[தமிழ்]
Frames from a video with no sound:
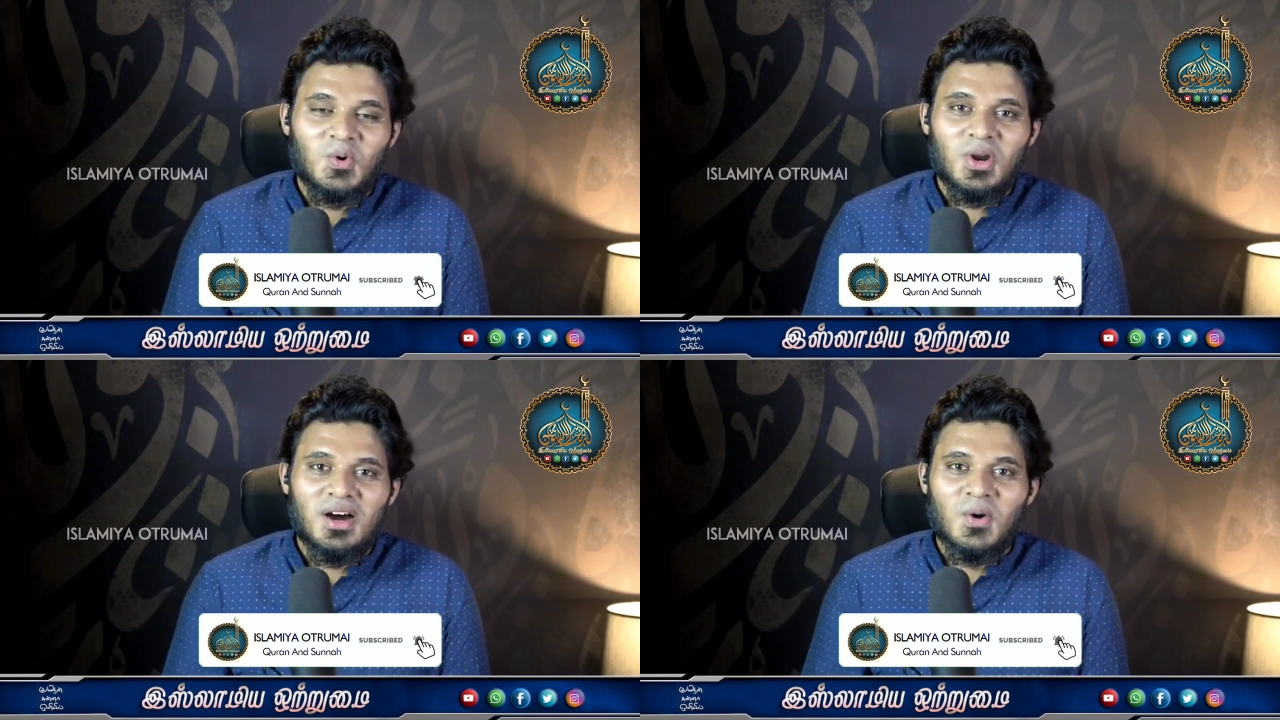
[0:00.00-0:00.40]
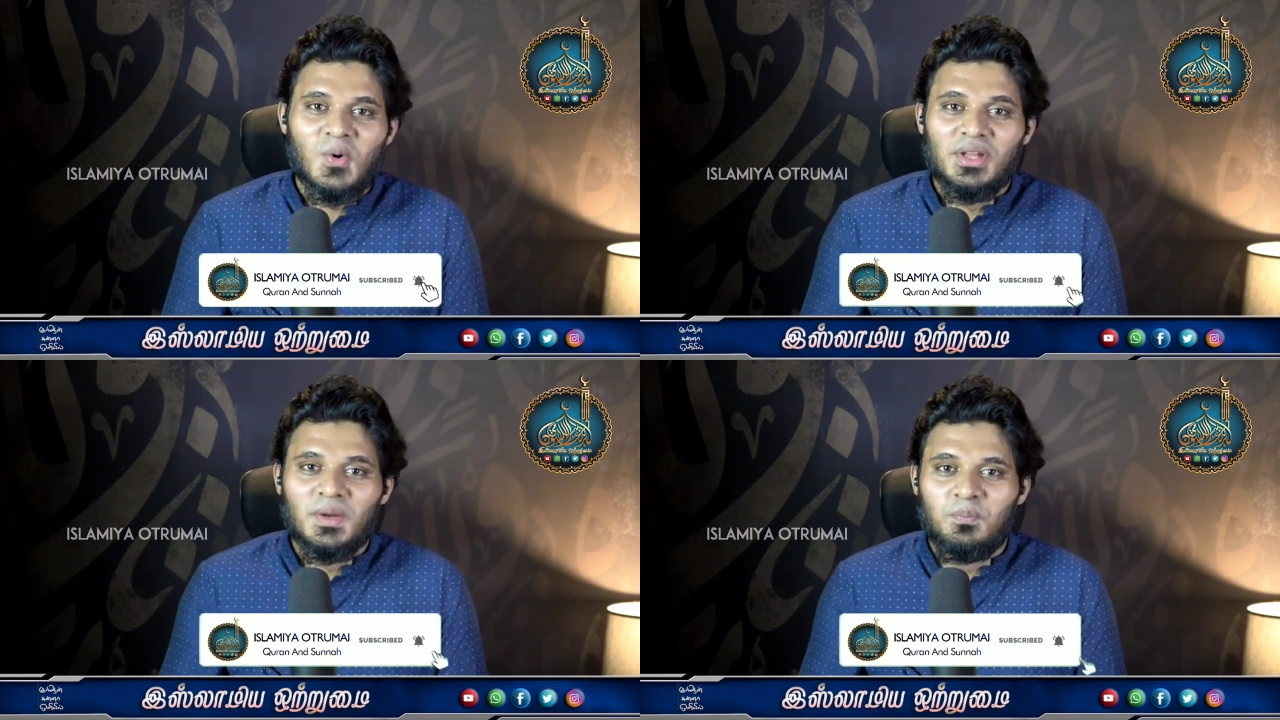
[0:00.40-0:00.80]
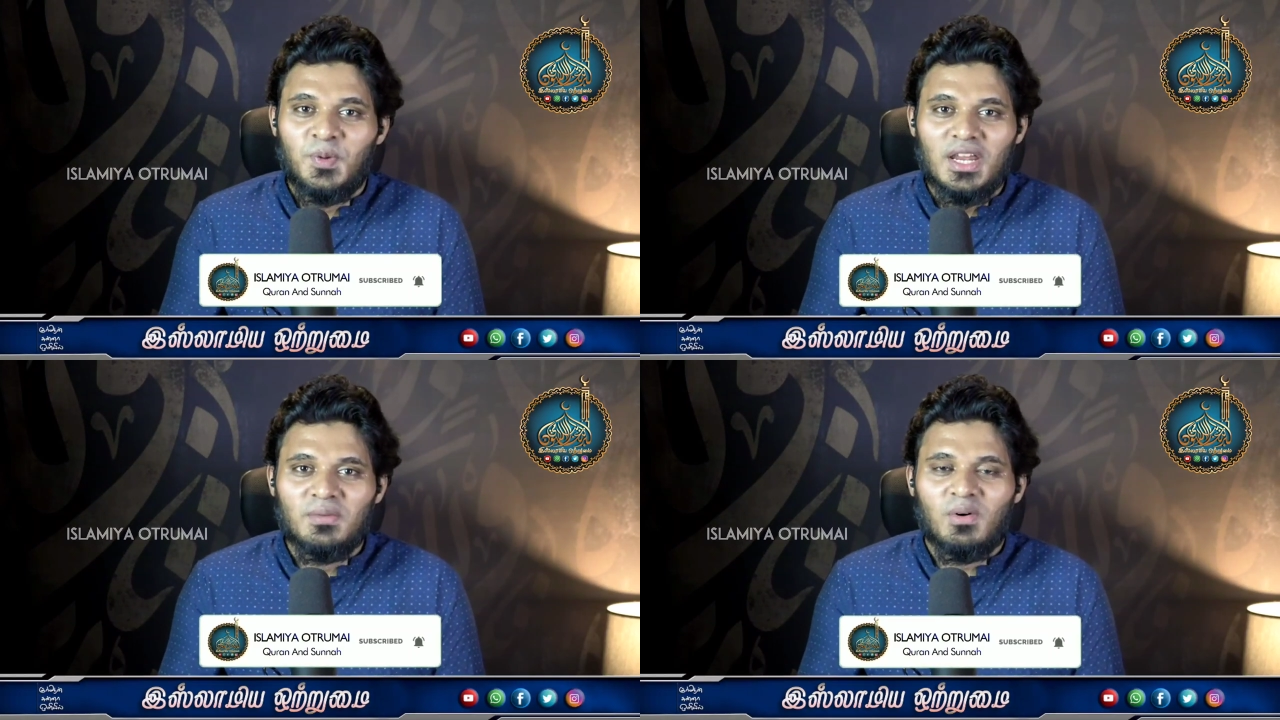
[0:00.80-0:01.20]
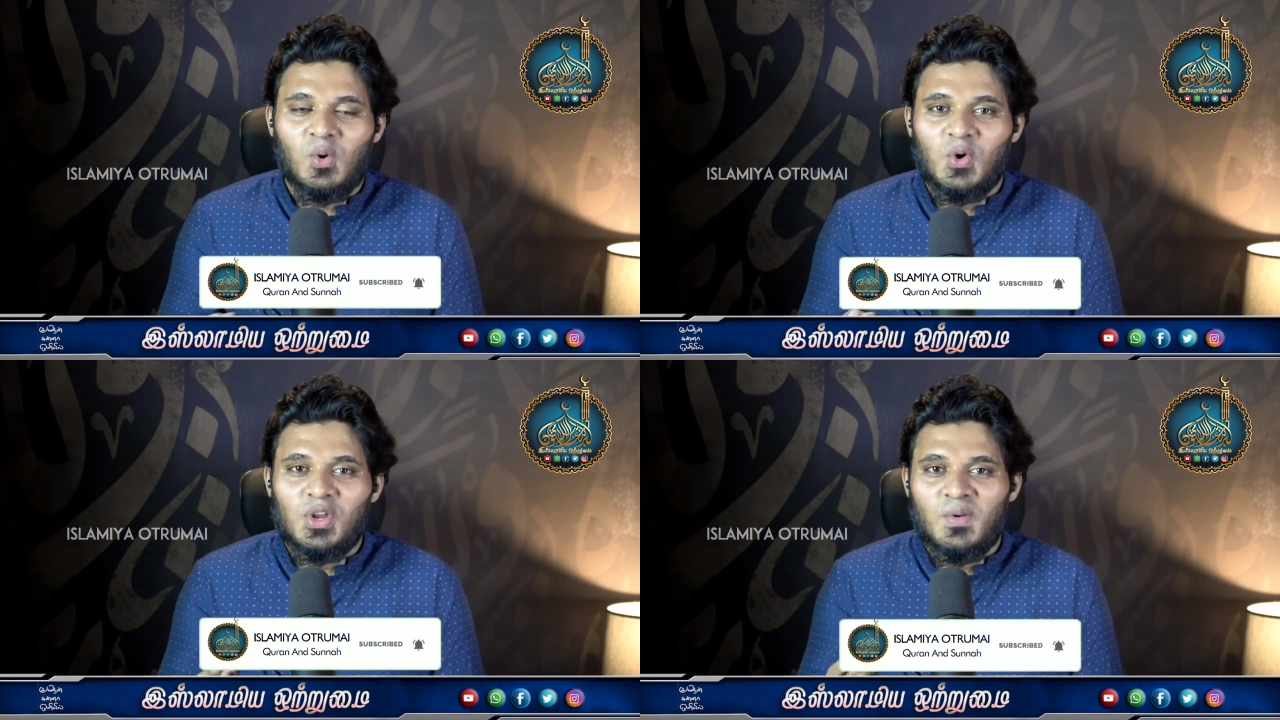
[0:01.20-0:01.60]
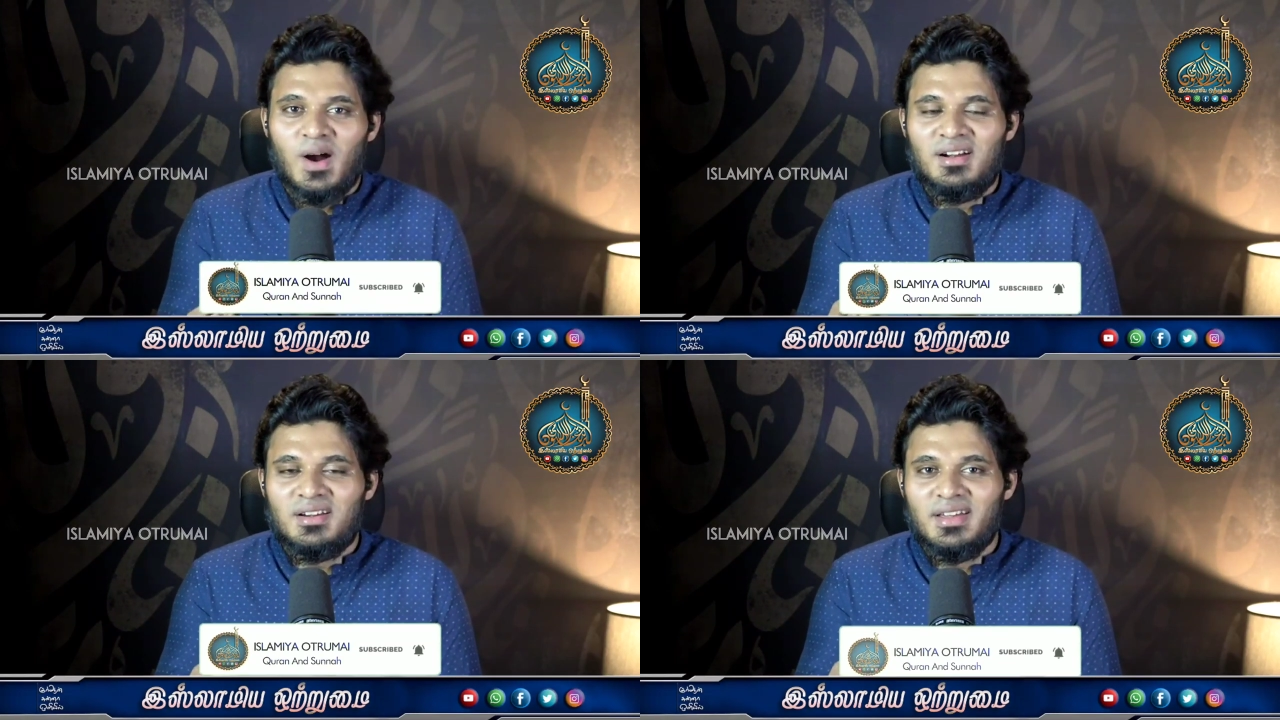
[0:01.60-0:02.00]
குர்ஆனுடைய பிரிவு அவர்களுடைய
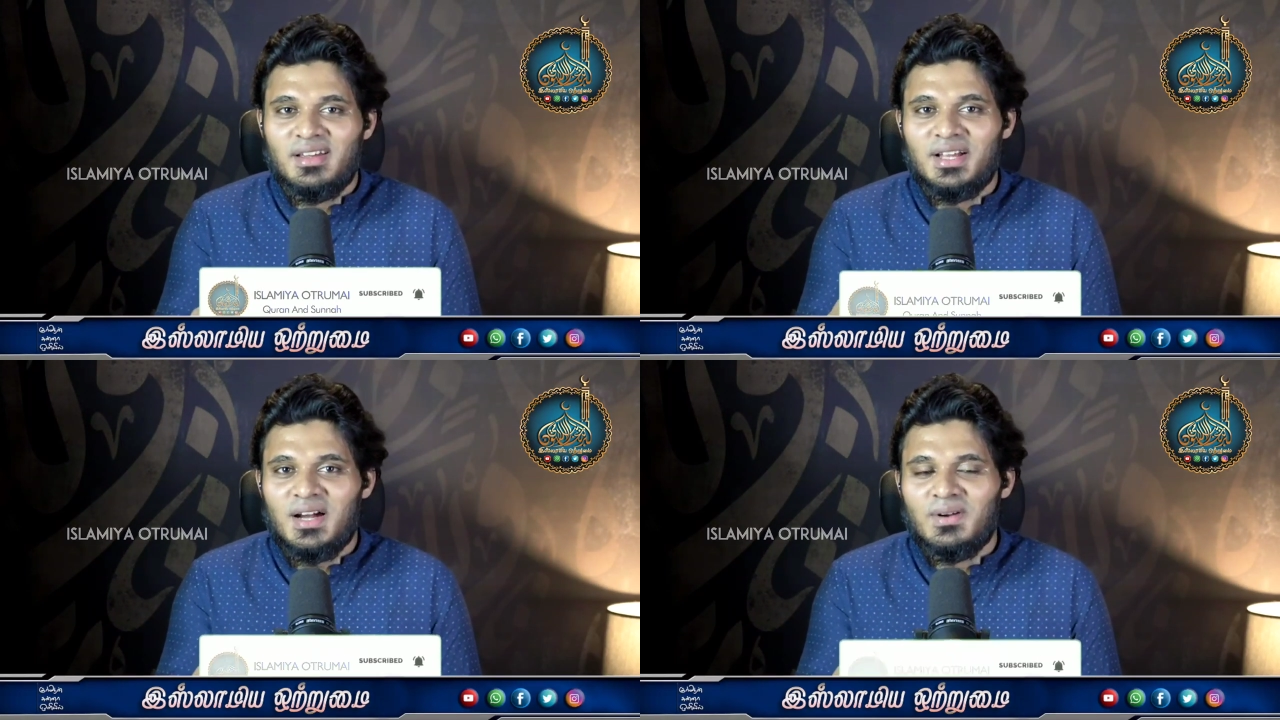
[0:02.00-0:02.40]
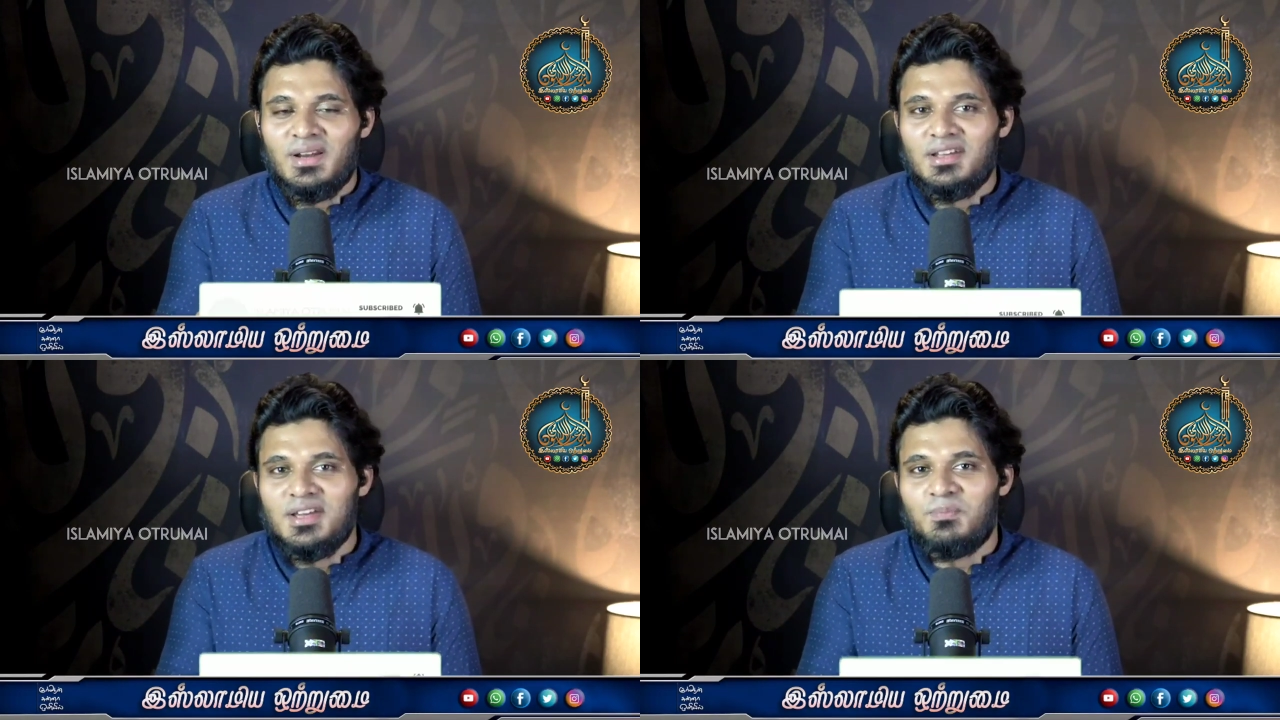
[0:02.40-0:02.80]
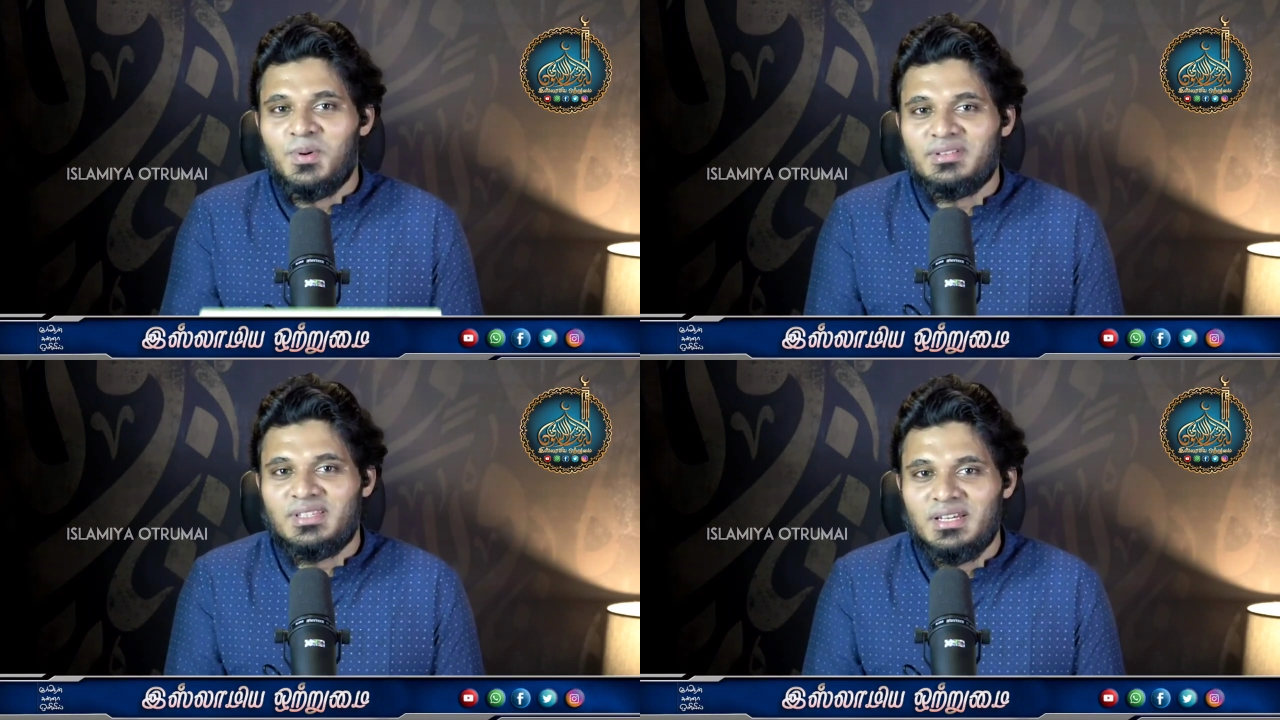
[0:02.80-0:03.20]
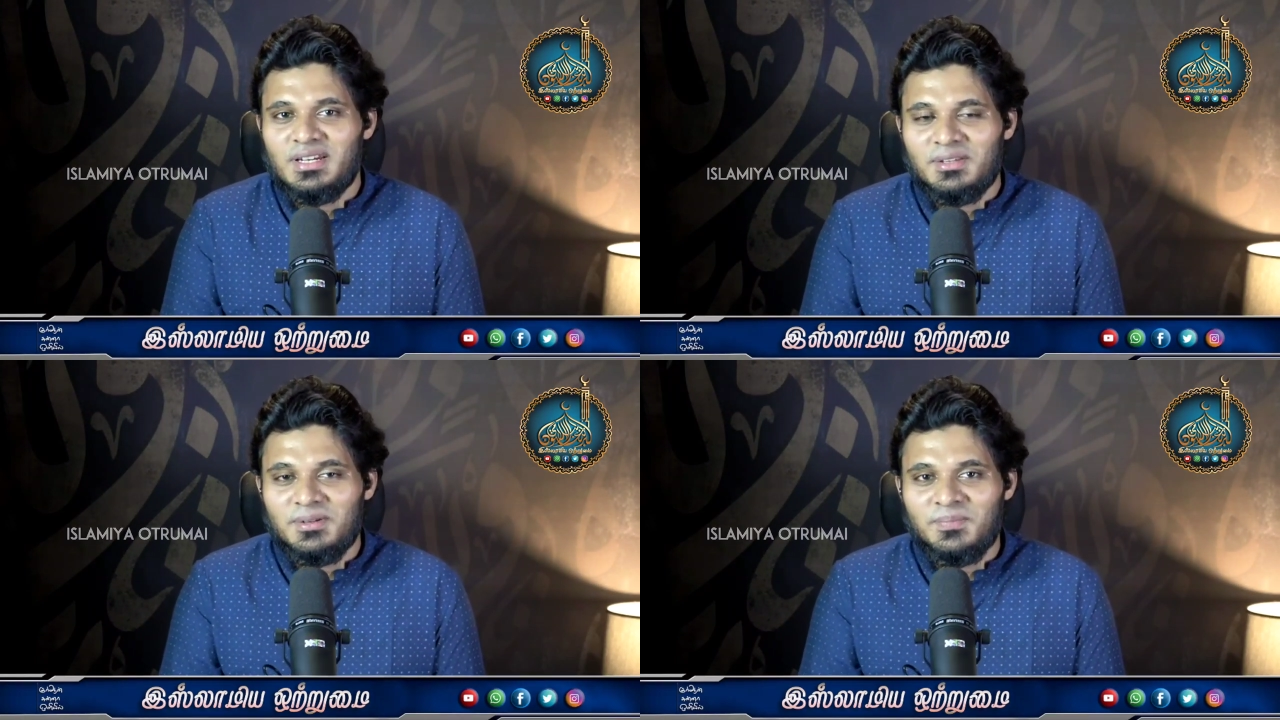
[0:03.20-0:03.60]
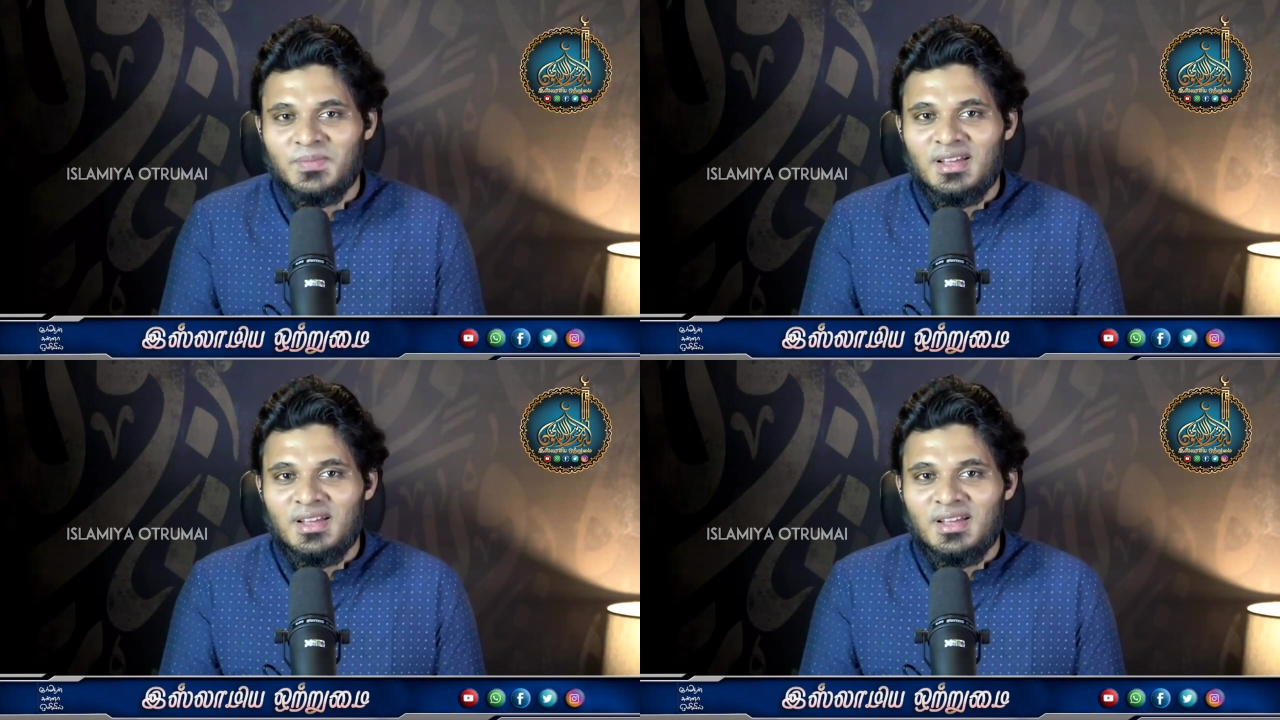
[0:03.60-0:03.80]
வாழ்க்கையில் கவலையை ஏற்படுத்துகிறது